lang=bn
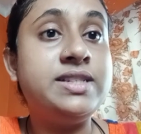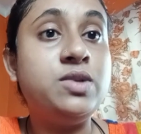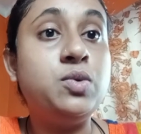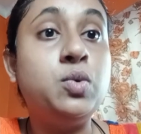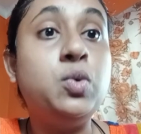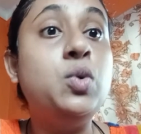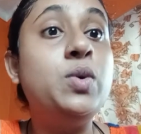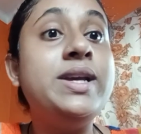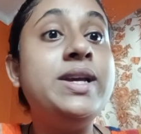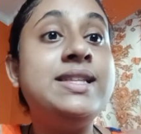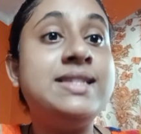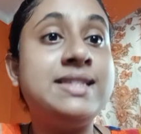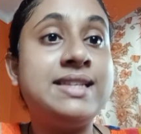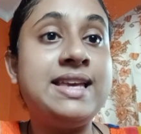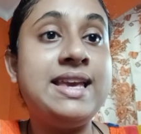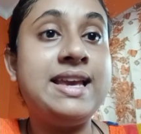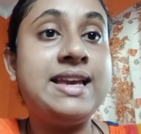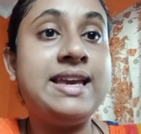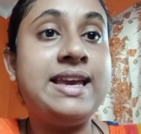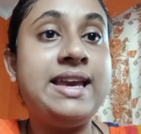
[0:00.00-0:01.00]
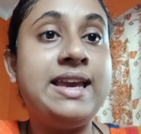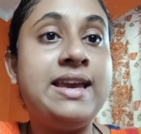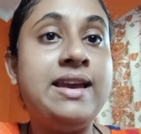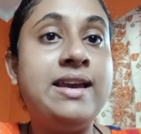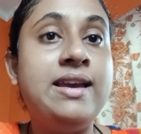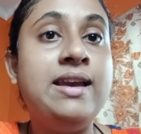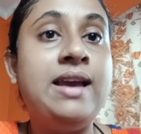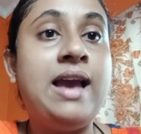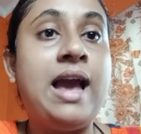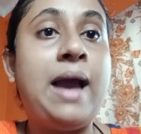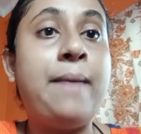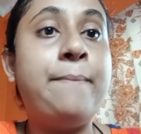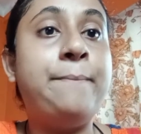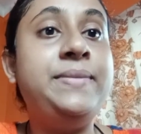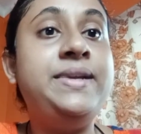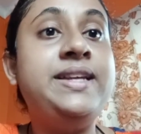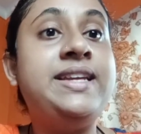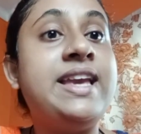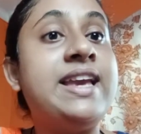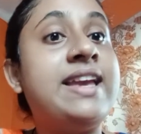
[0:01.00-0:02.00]
হুইজ কেকে আপনি
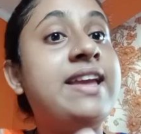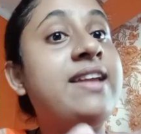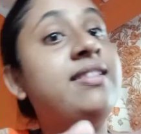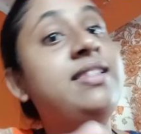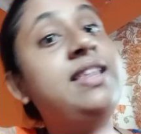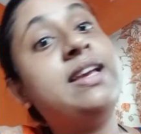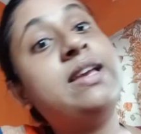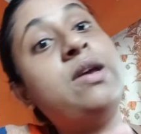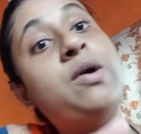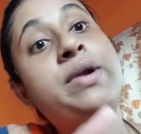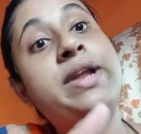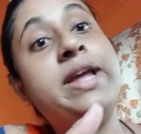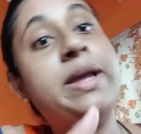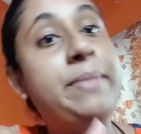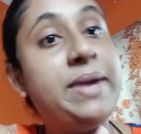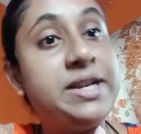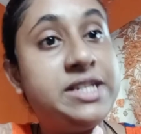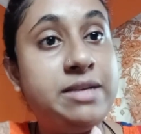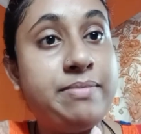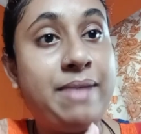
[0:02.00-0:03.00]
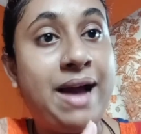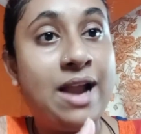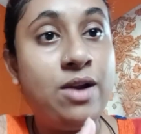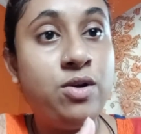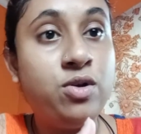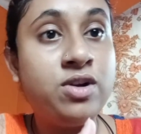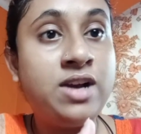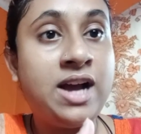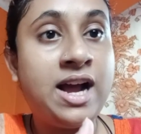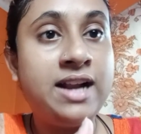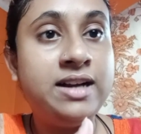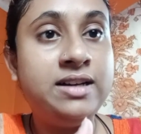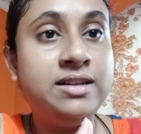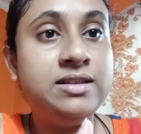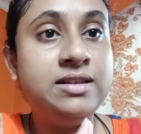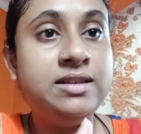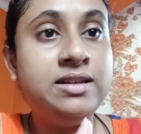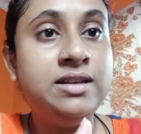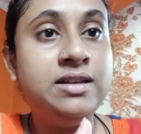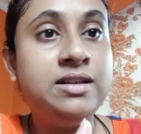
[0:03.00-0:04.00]
কেকের থেকে অনেক বেশি ভালো গান
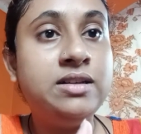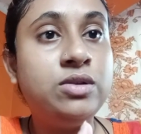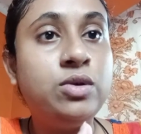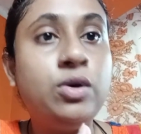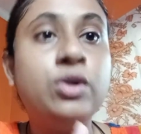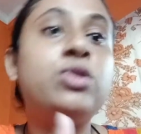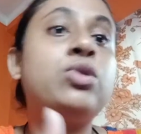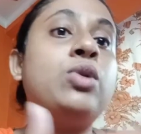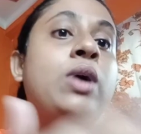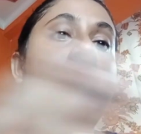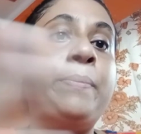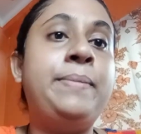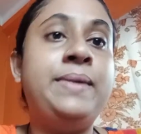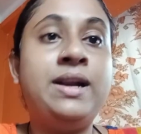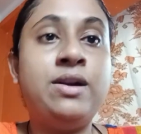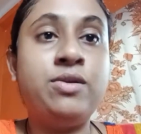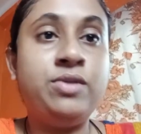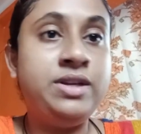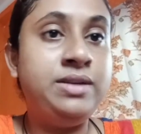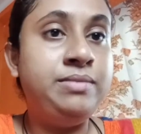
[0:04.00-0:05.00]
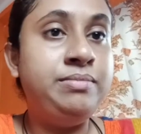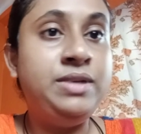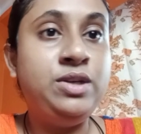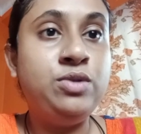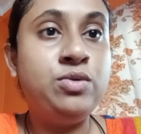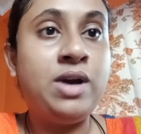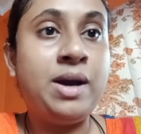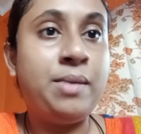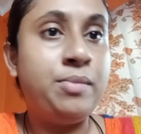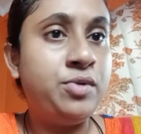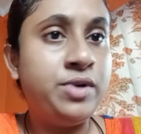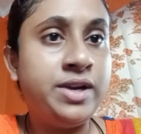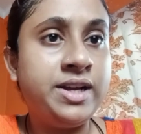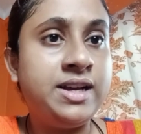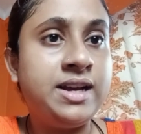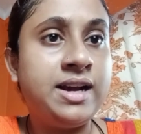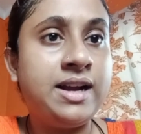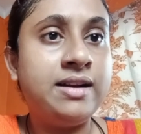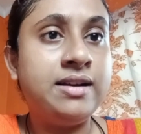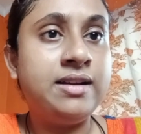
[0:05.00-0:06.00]
ওই তো আপনার ওই মিও আমরে
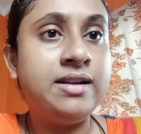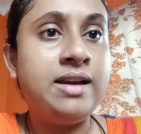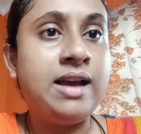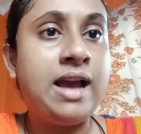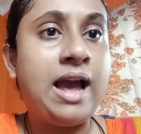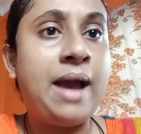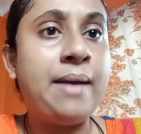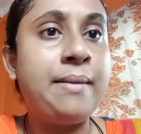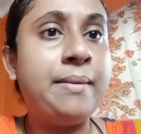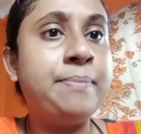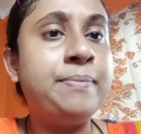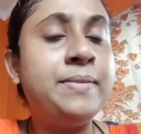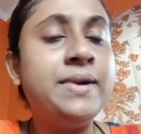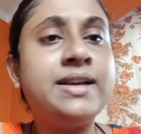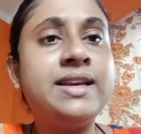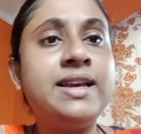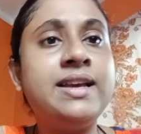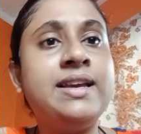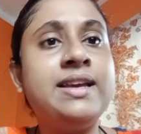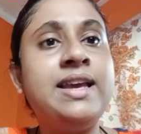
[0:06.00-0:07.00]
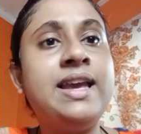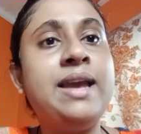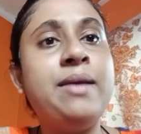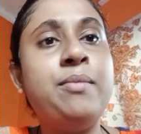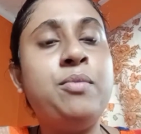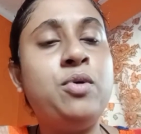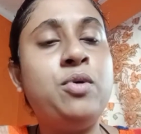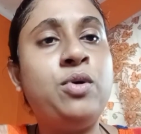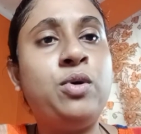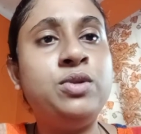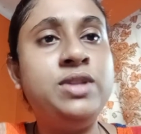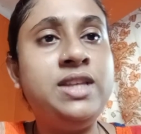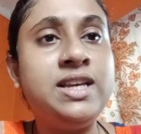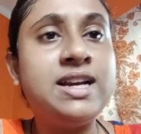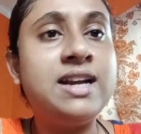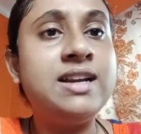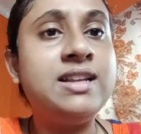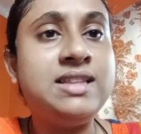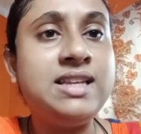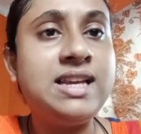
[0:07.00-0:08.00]
গান আর আপনাকে কে অধিকার
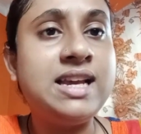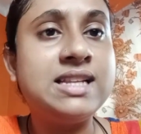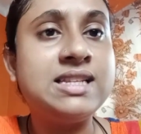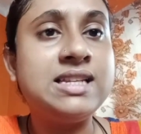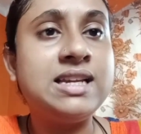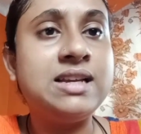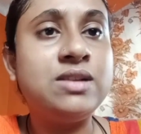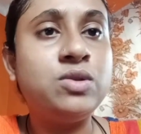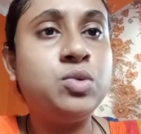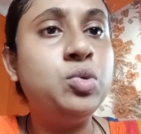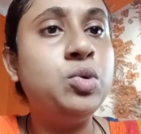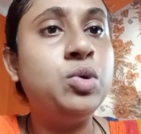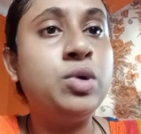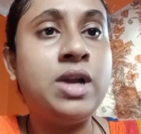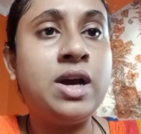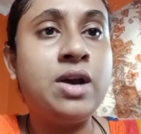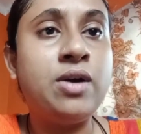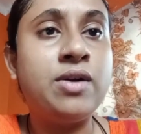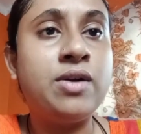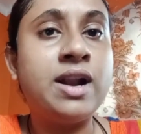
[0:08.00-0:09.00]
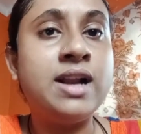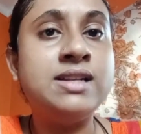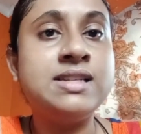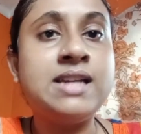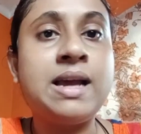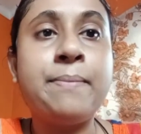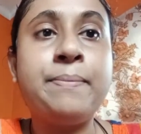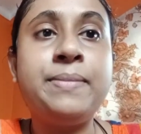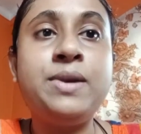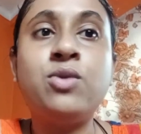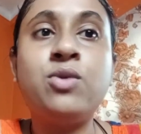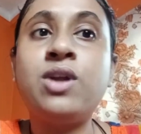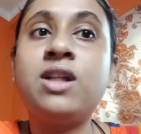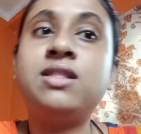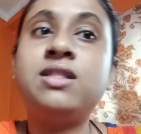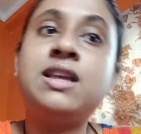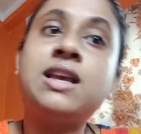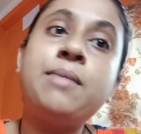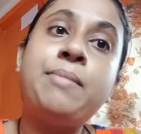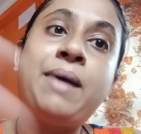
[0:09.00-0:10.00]
দিয়েছে তুলনা করার যে আপনি ওনার
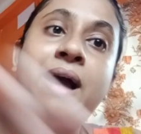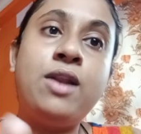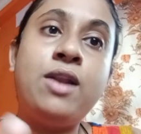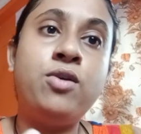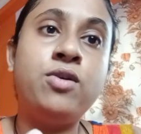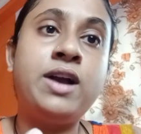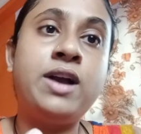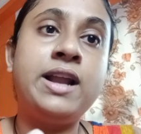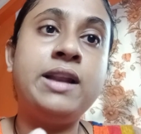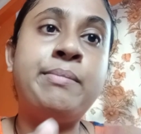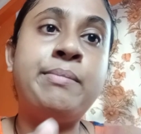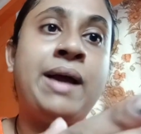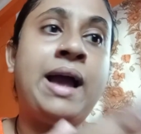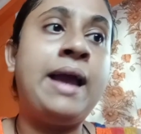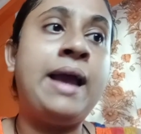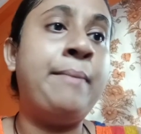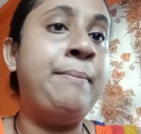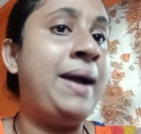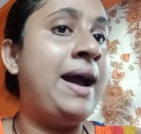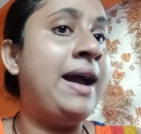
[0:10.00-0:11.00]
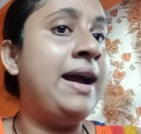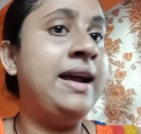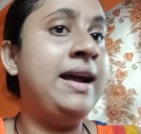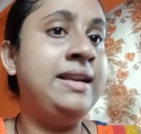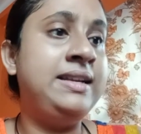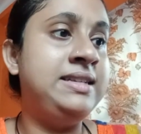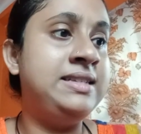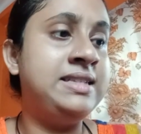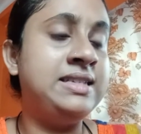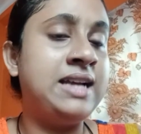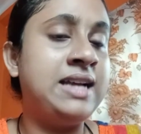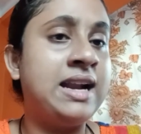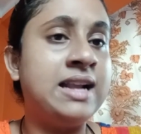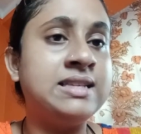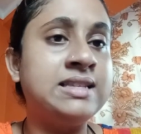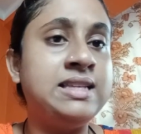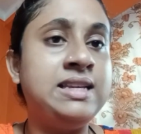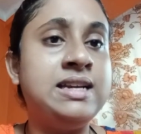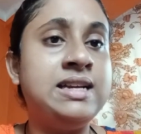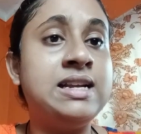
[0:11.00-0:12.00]
থেকে ভালো গান বা বাঙালির যারা
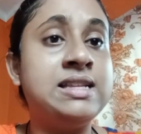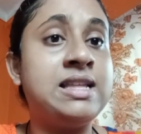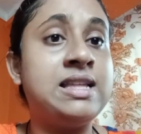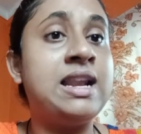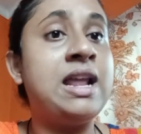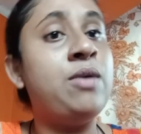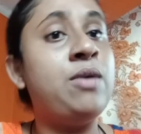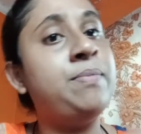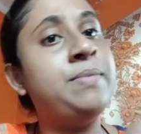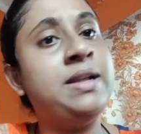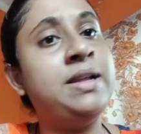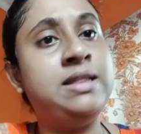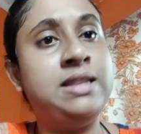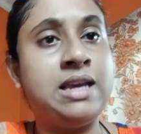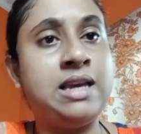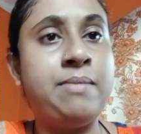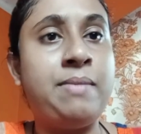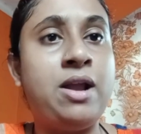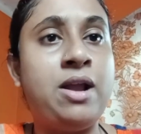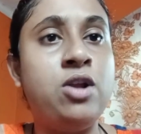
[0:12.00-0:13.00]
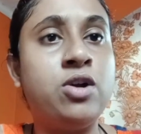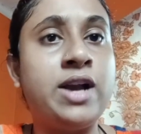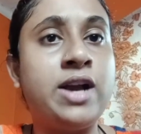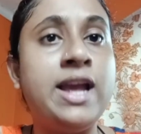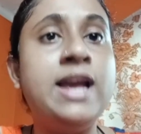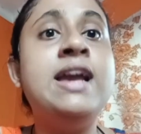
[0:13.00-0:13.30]
সিঙ্গার তারা আপনার থেকে ভালো গায়